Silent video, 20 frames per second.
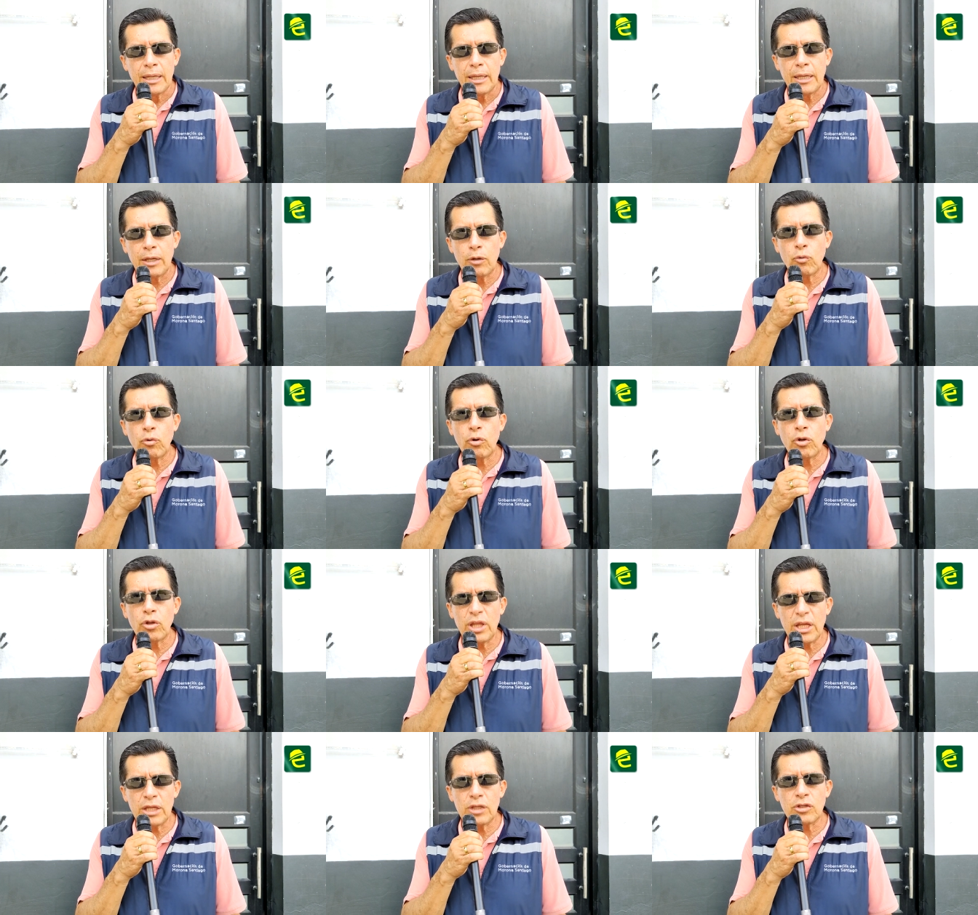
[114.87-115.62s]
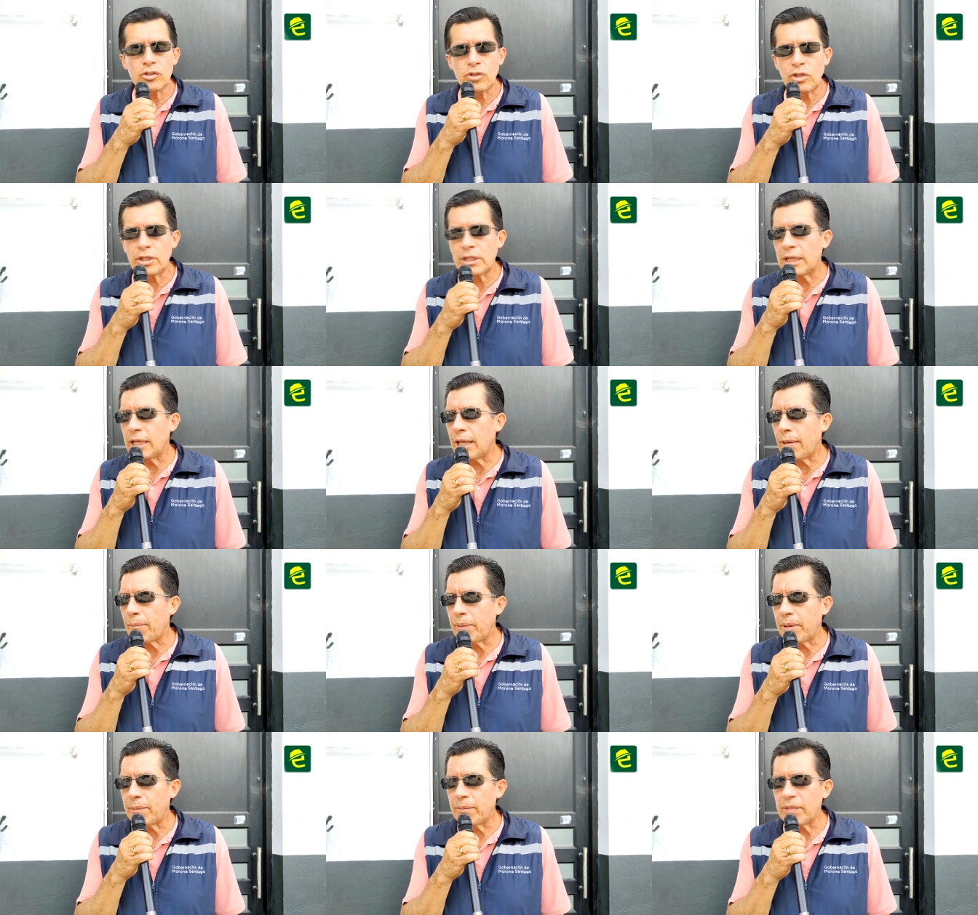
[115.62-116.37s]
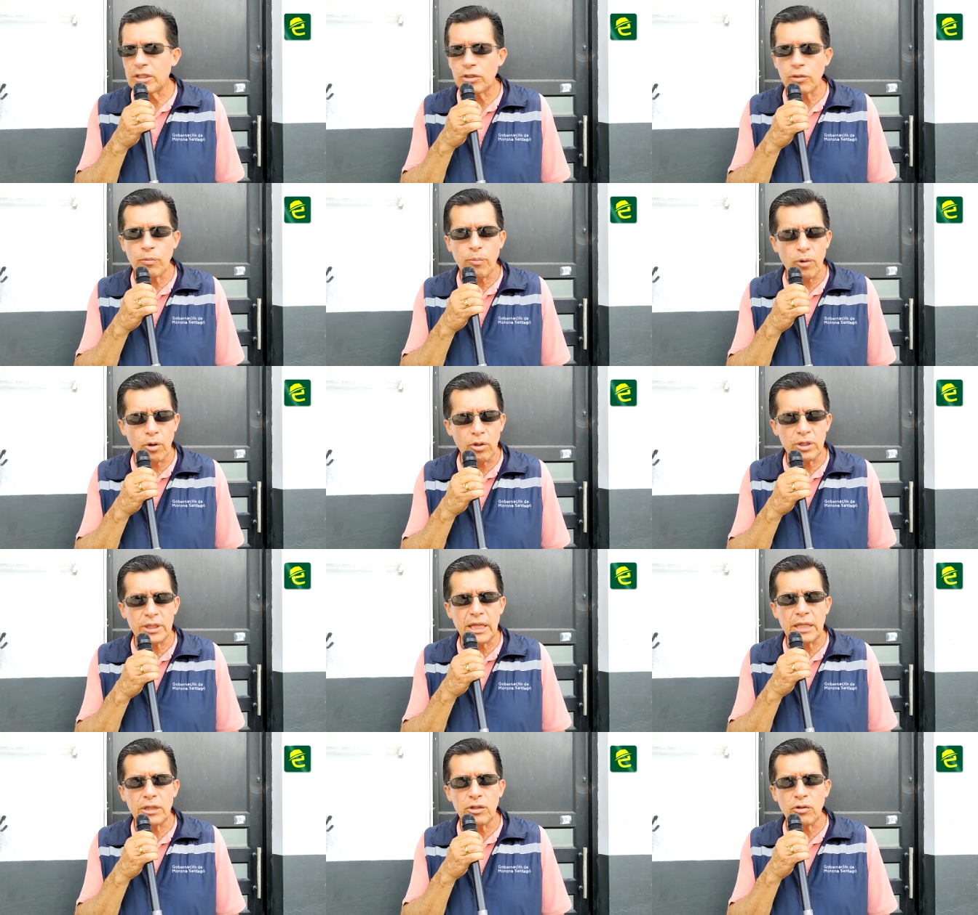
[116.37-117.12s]
uno de ellos no tenía permiso, por
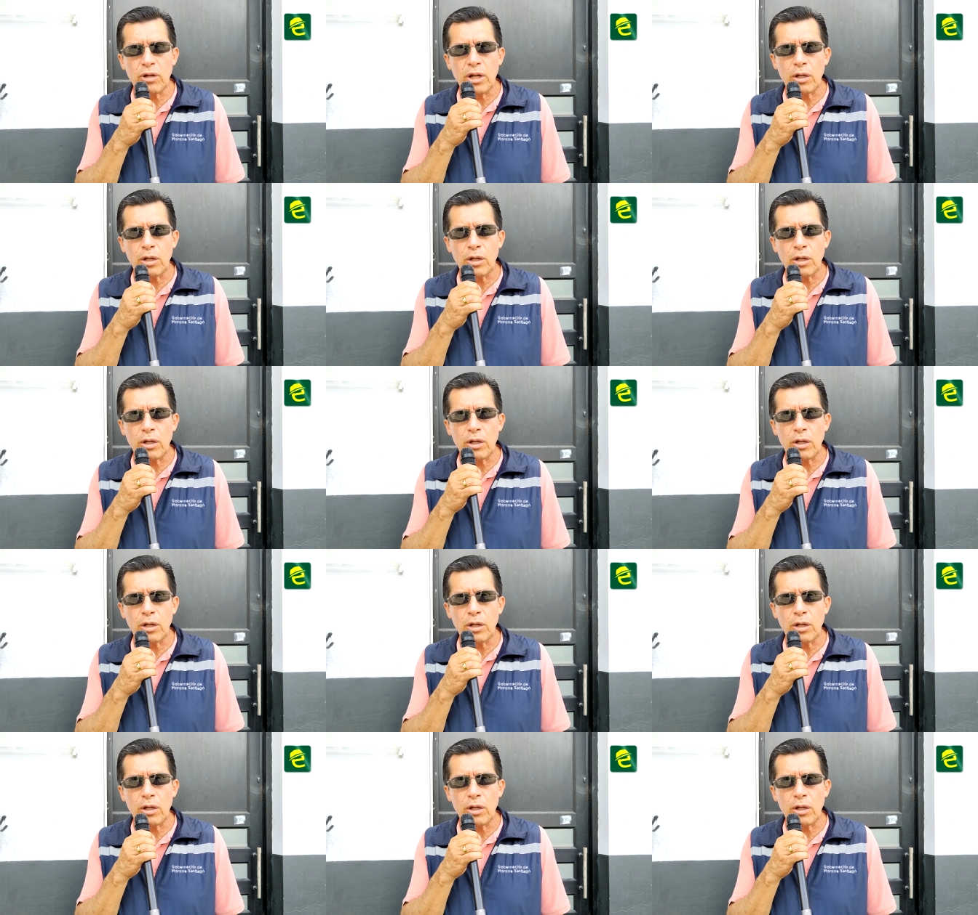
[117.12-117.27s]
lo tanto